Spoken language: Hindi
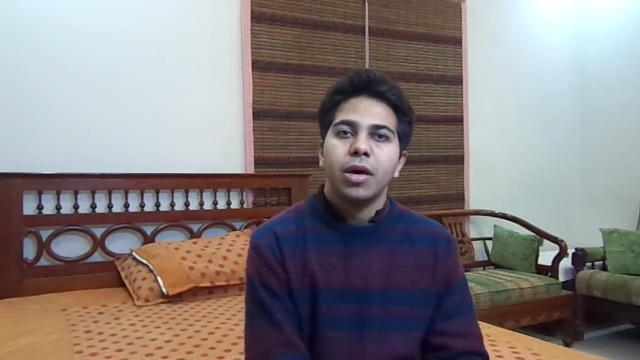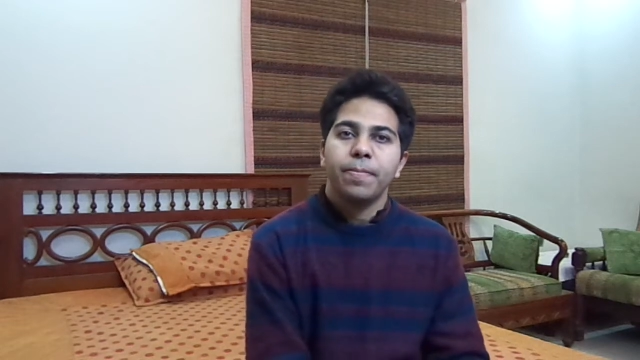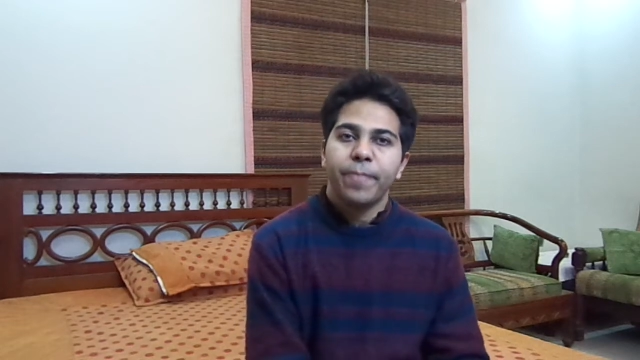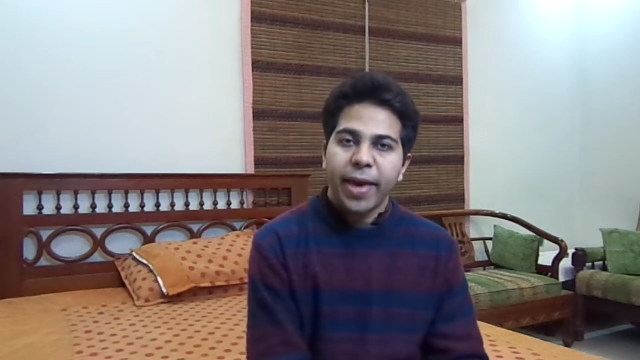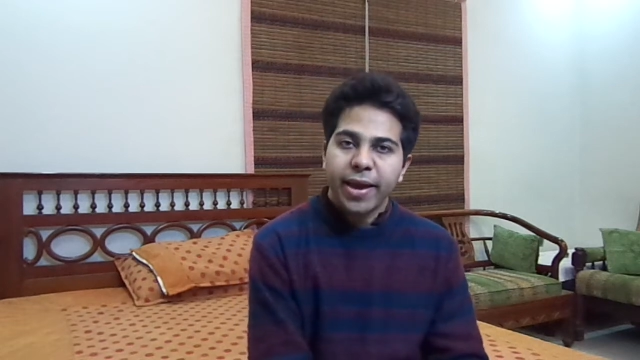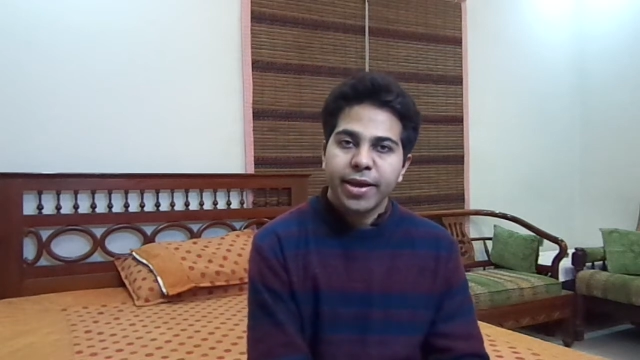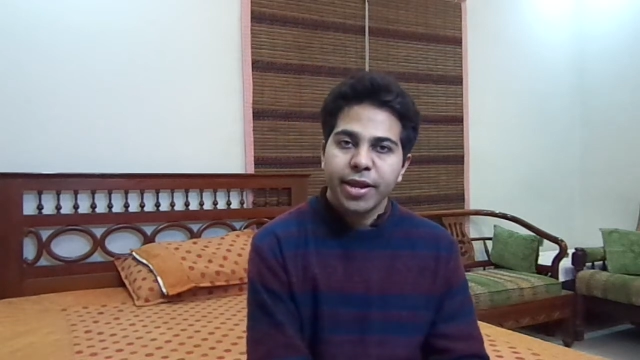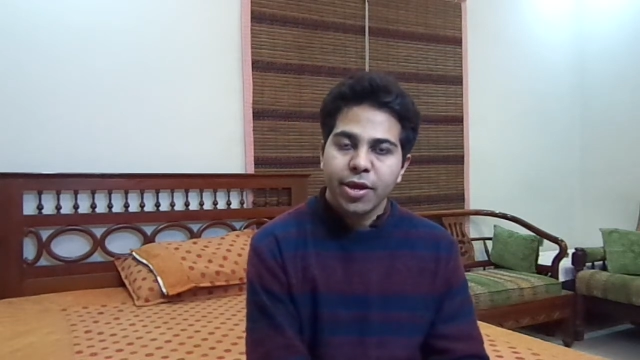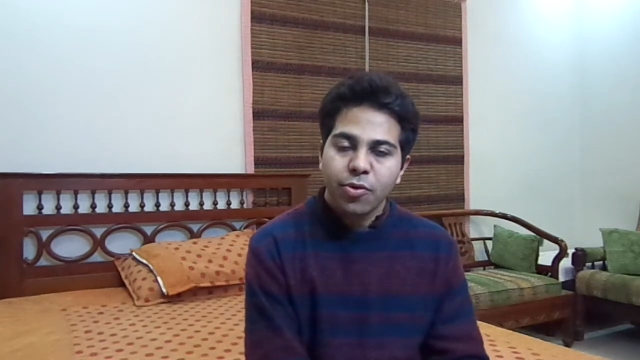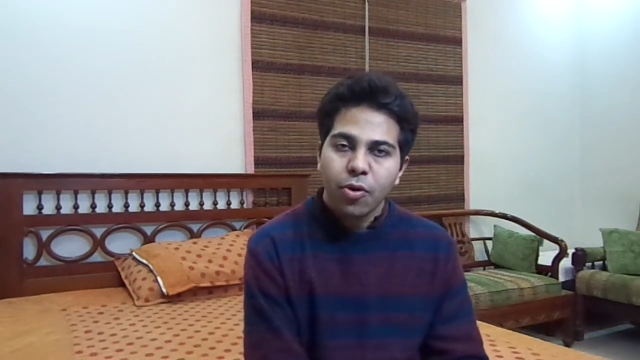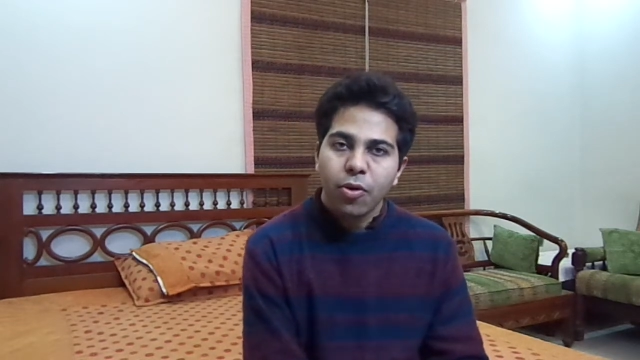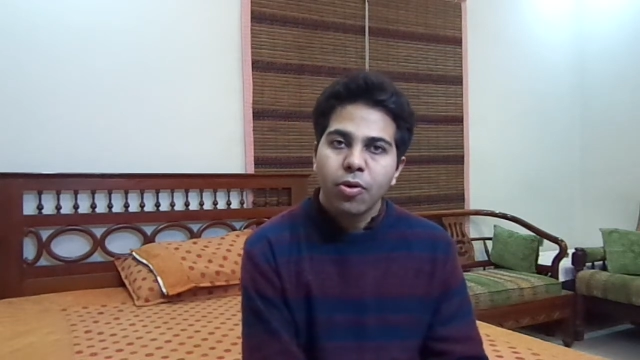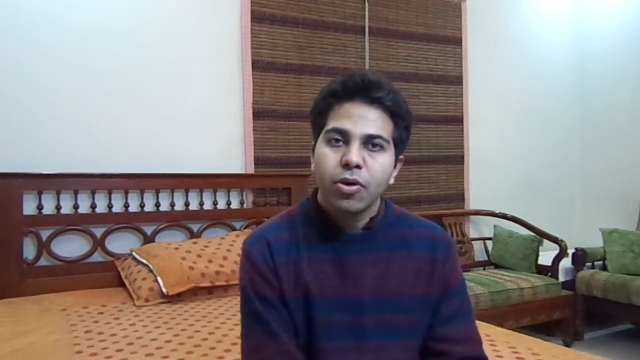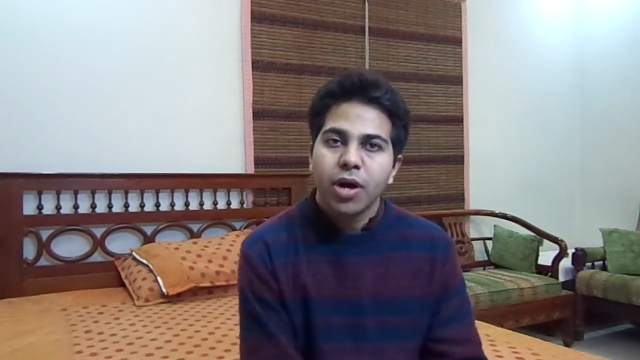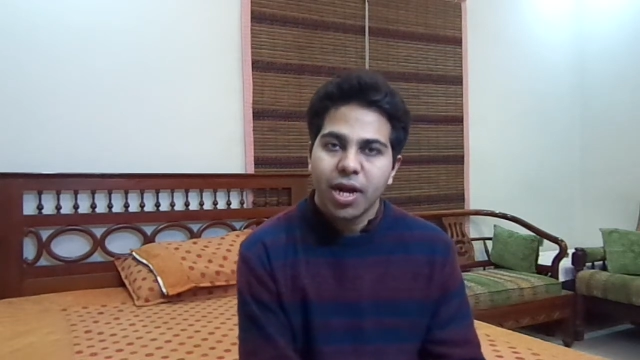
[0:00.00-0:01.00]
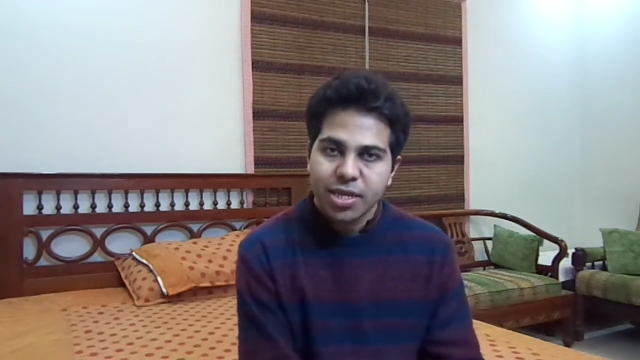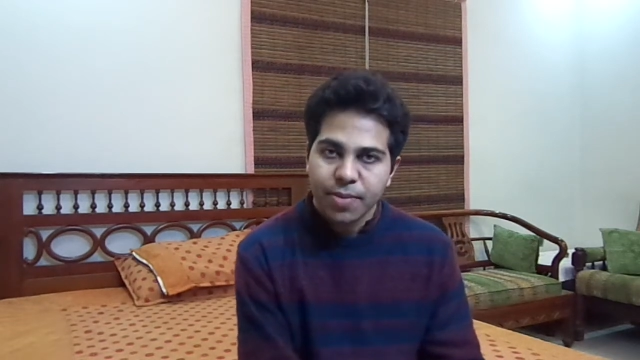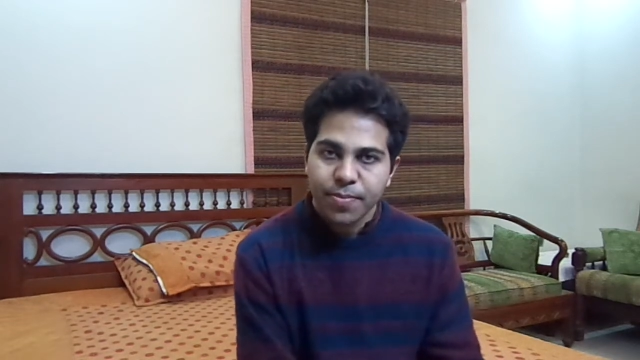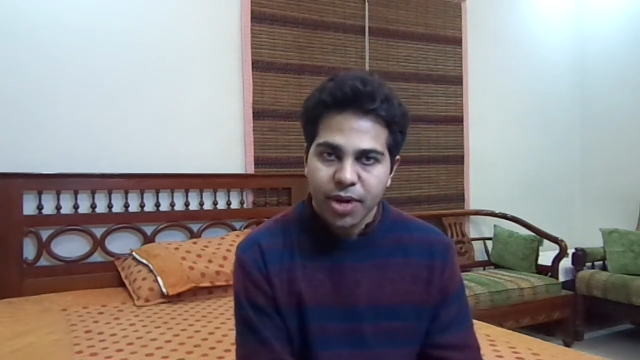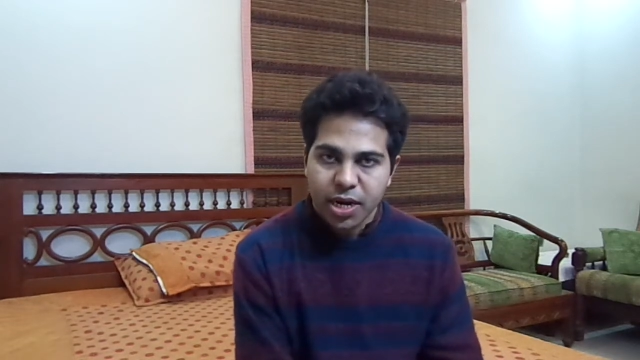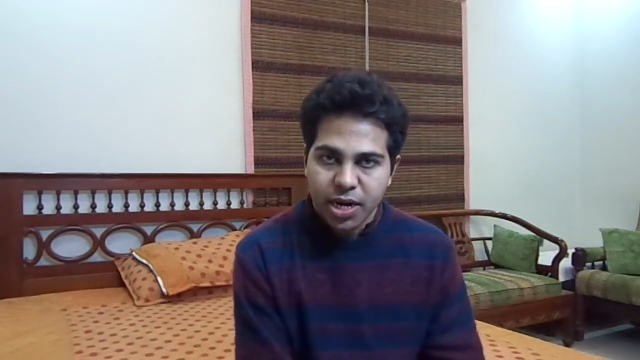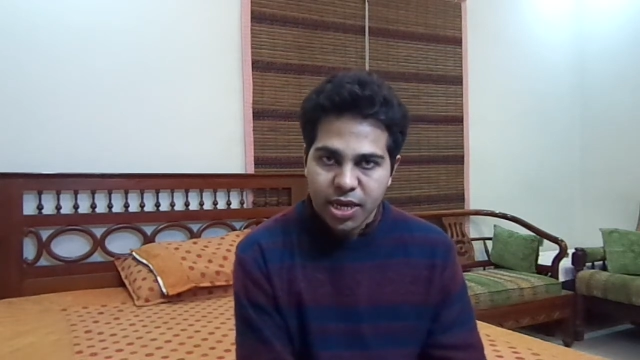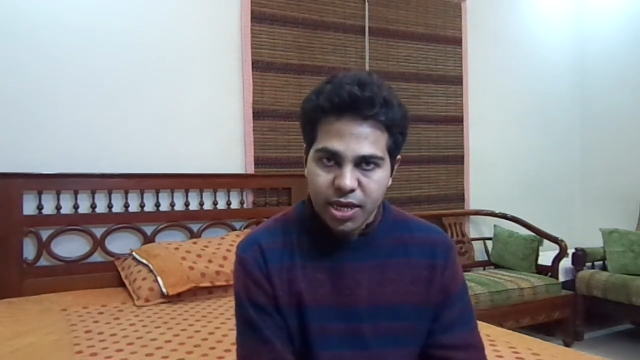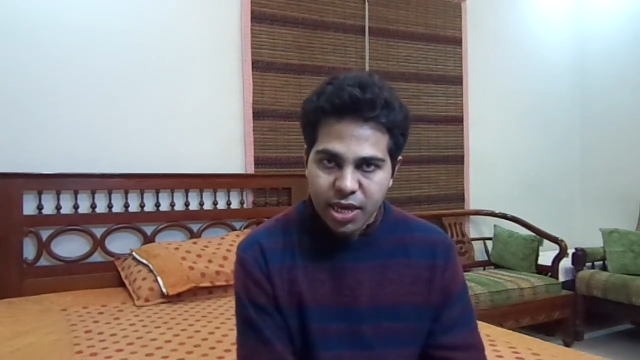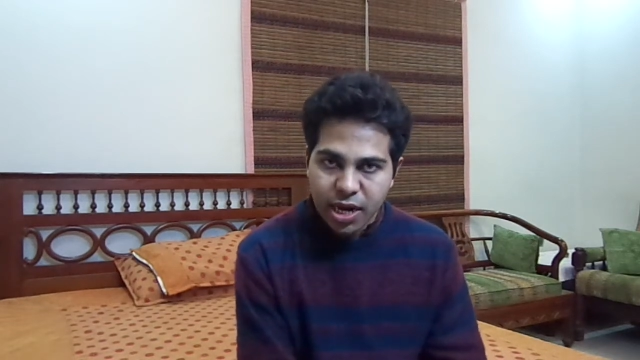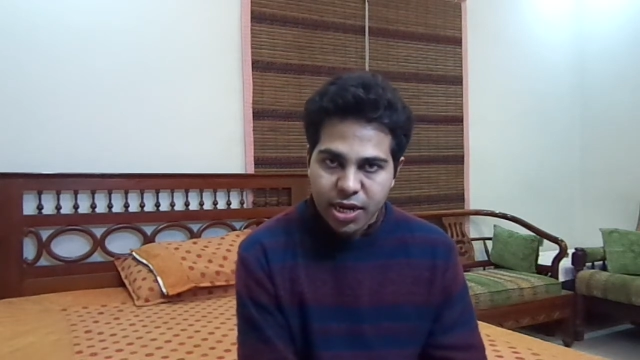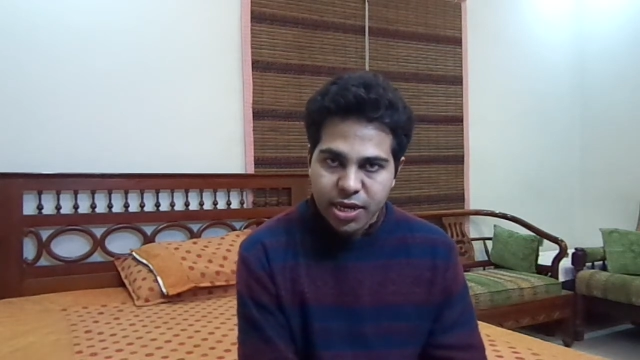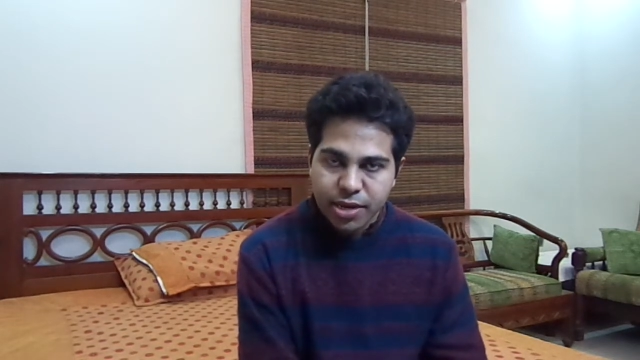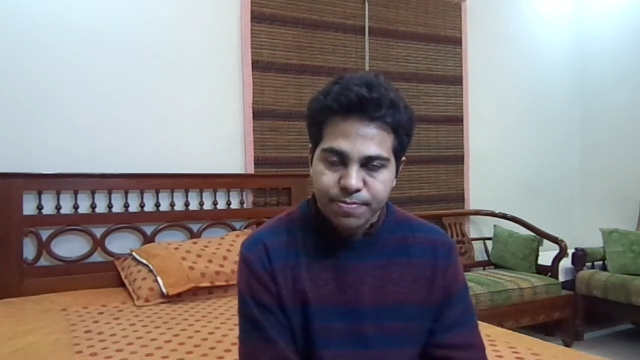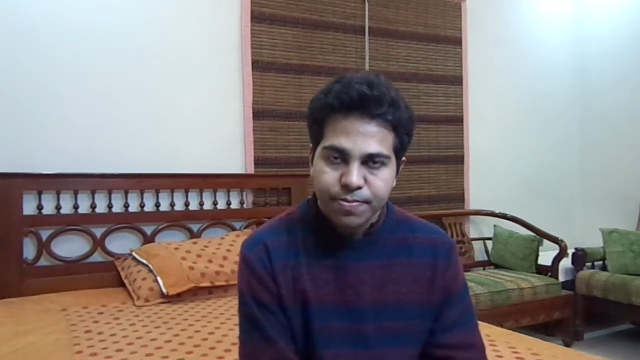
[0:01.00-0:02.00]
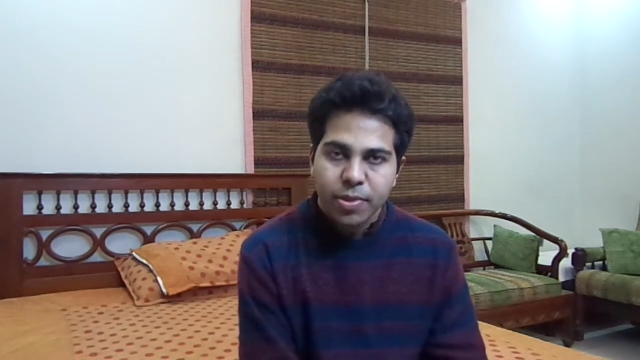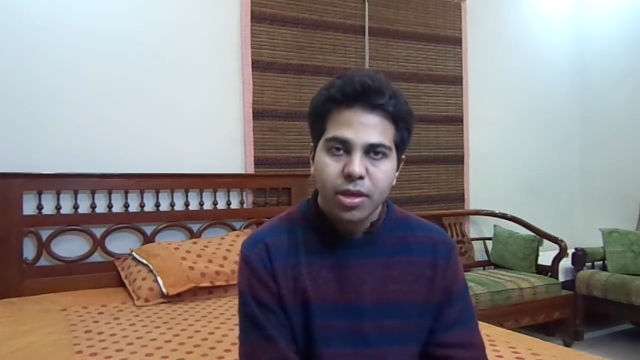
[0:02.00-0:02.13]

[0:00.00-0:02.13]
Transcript: बैगरी को ख़त्म करने के लिए